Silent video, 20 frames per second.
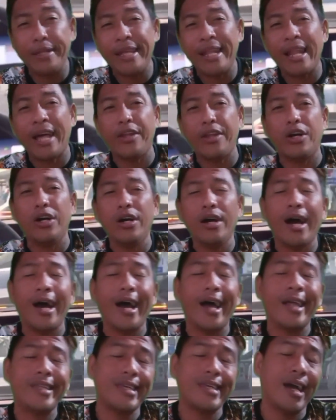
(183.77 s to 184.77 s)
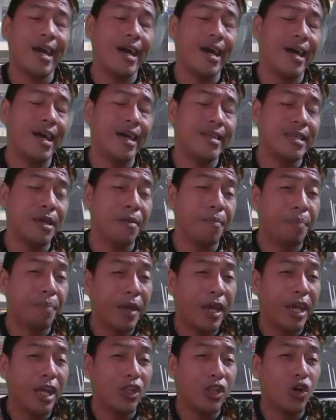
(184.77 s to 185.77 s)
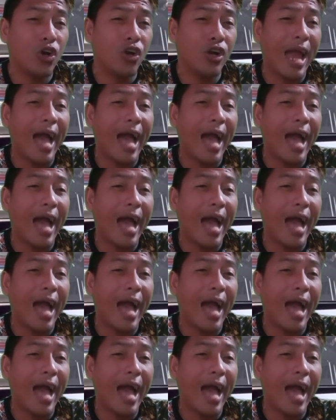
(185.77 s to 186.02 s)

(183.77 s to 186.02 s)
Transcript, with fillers: nila no at saka siyempre itong